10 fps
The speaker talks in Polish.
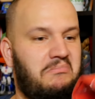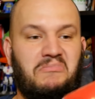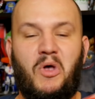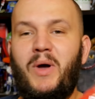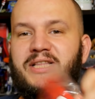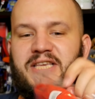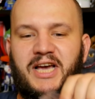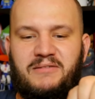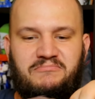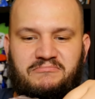No
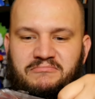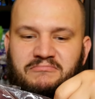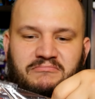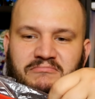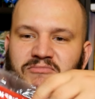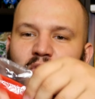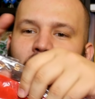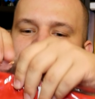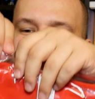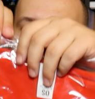idea. No
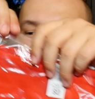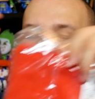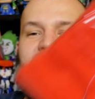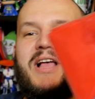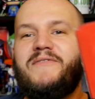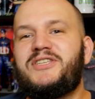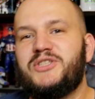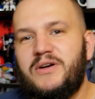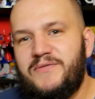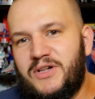idea. Wy... Wiecie
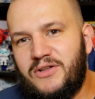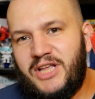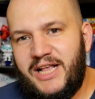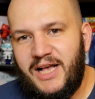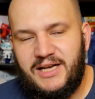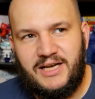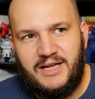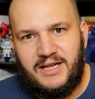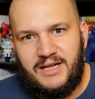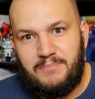co? Wygląda jak
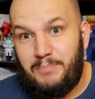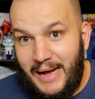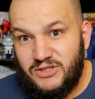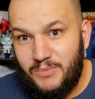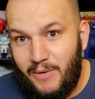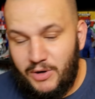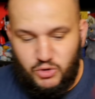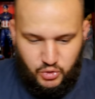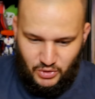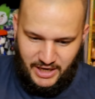bardzo mała
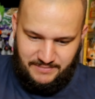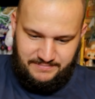koszulka.